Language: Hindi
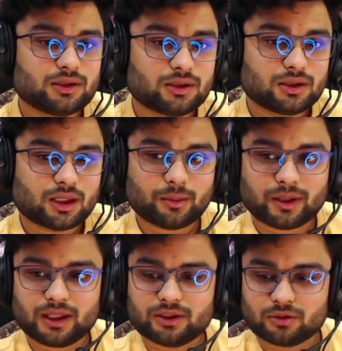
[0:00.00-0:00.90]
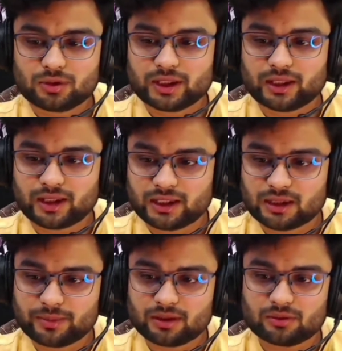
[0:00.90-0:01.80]
हमारी जो लाइनअप है
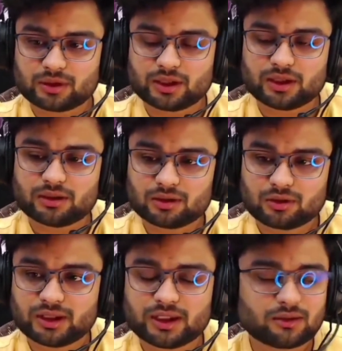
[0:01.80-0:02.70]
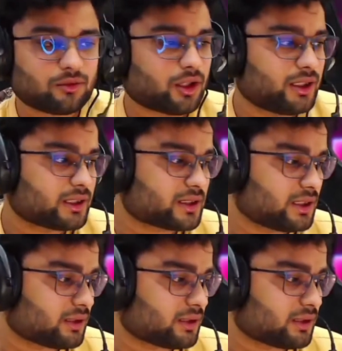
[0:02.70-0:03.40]
उनके तो आई थिंक वो हाईएस्ट ही था